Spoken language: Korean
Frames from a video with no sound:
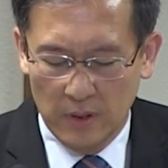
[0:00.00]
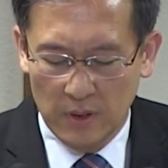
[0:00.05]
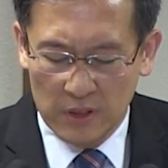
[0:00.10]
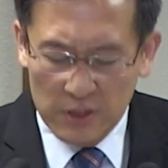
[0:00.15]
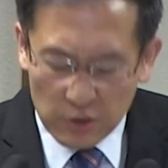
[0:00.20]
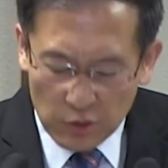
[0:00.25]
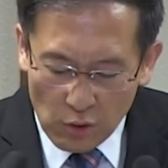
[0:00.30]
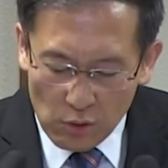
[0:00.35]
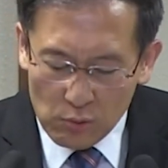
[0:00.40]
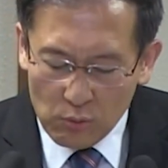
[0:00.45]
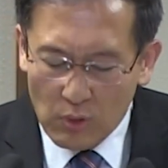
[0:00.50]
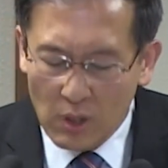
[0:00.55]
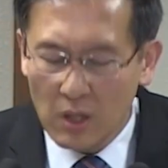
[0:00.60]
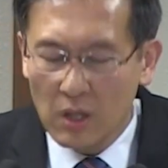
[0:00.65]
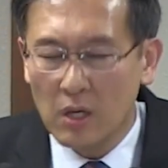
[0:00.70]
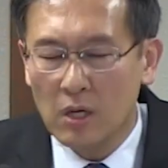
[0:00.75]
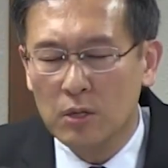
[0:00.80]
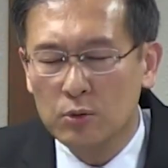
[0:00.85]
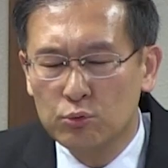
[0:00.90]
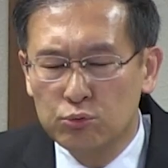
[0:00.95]
그
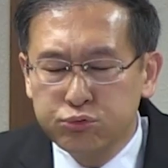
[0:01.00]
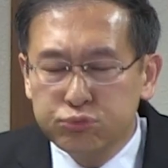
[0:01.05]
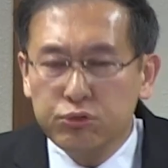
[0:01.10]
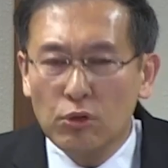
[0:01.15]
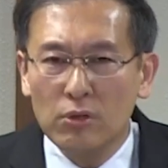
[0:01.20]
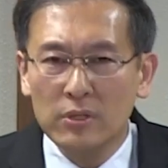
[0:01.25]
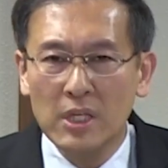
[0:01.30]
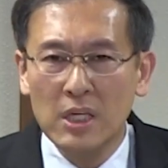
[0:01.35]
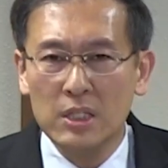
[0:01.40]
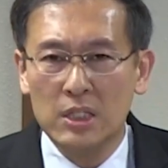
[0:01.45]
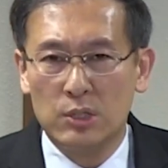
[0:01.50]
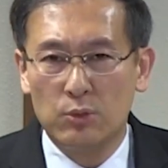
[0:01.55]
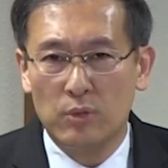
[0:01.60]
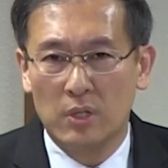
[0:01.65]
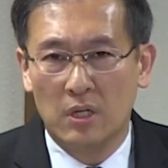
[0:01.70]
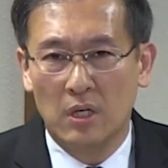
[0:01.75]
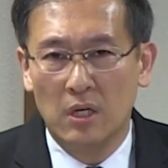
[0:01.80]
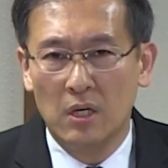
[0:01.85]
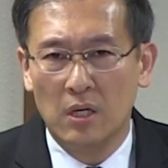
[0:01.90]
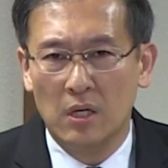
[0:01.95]
결과 구원의
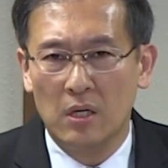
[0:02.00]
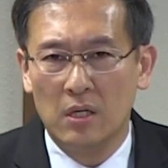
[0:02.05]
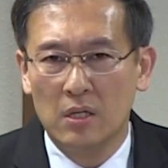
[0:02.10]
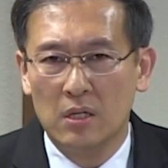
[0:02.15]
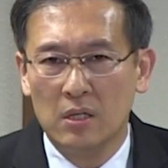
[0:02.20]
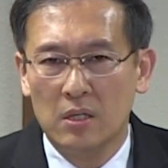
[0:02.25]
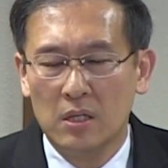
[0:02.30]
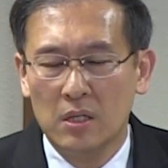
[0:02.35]
기회가